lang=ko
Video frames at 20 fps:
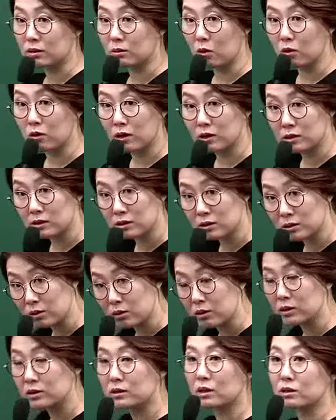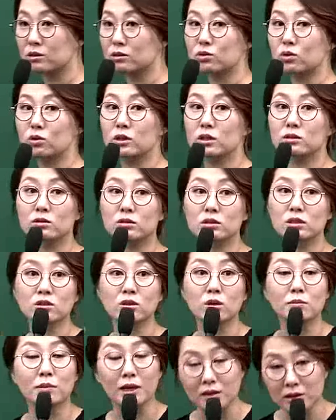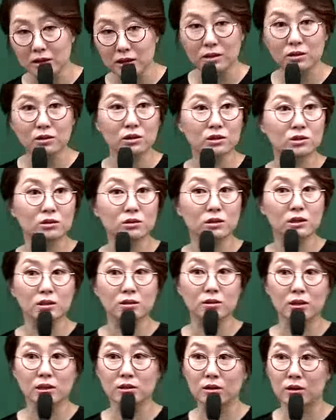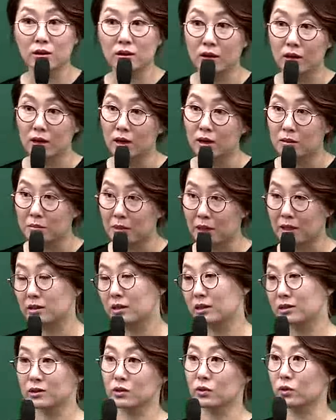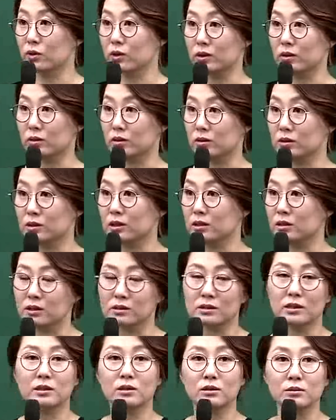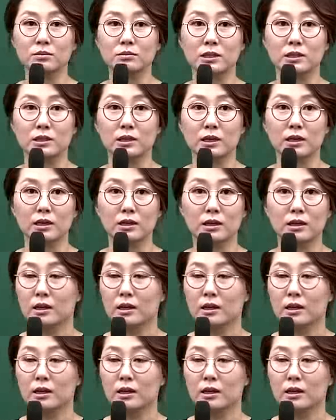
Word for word: 그럼 뭔가 하나 더 했다는 거, 소리의 성질이 더 많다는 거예요, 적다는 거예요? 더 많다는 거예요. 이게 대단한 겁니다.